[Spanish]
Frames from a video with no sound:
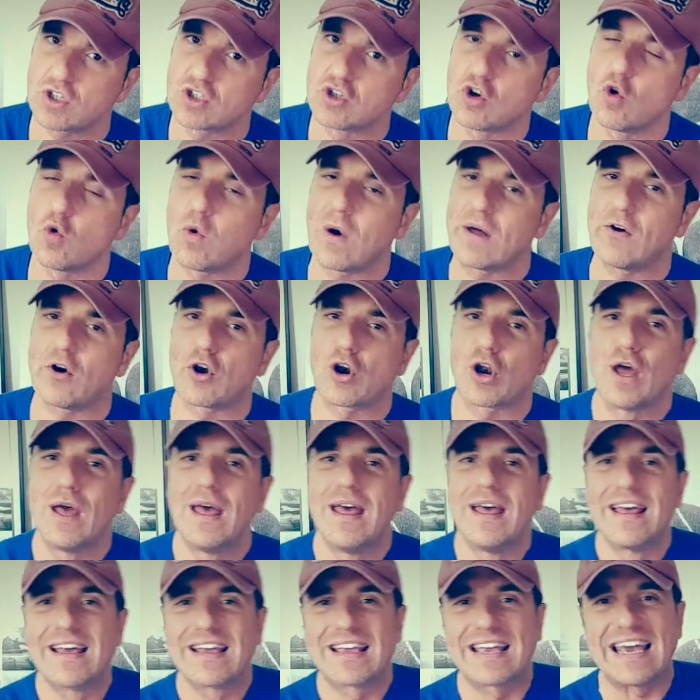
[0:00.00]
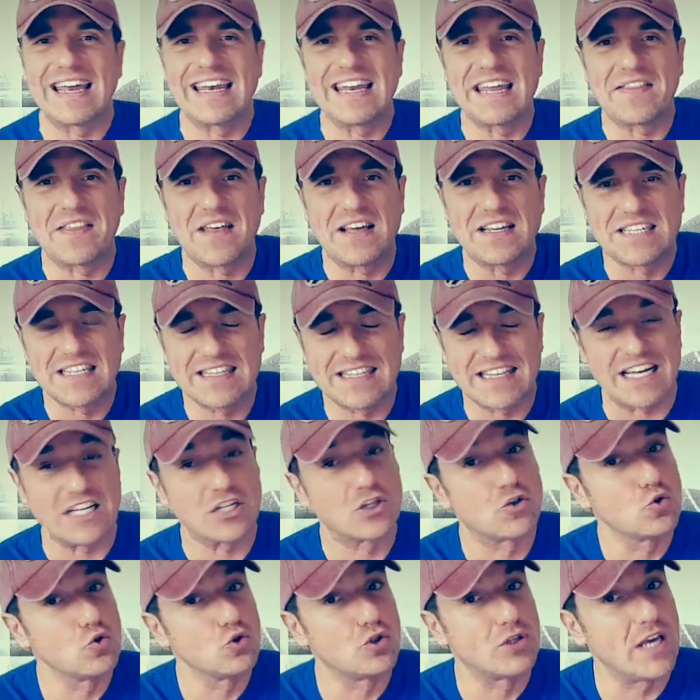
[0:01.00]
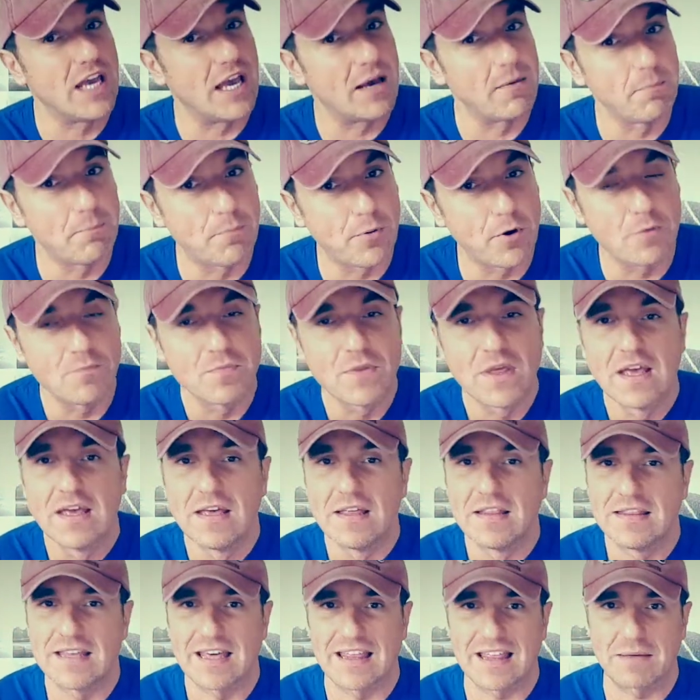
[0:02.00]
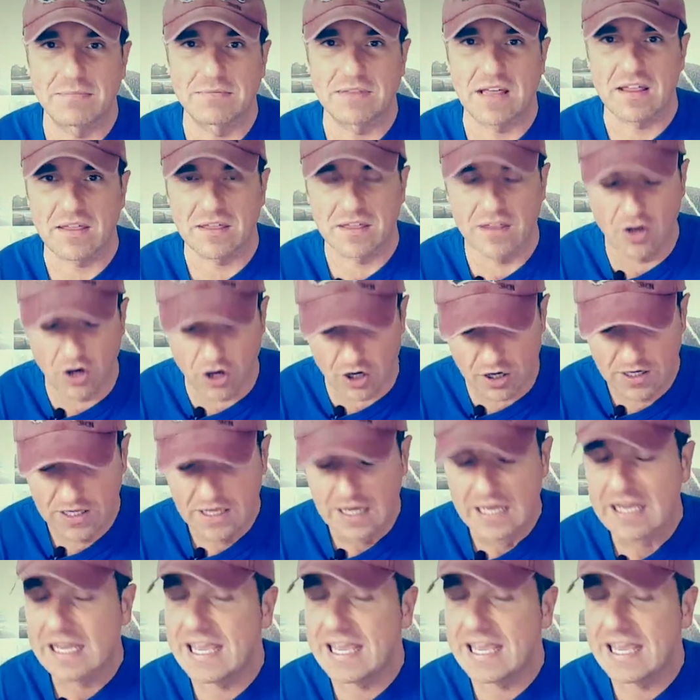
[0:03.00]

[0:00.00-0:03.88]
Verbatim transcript: es un jugador que necesita su tiempo de adaptación,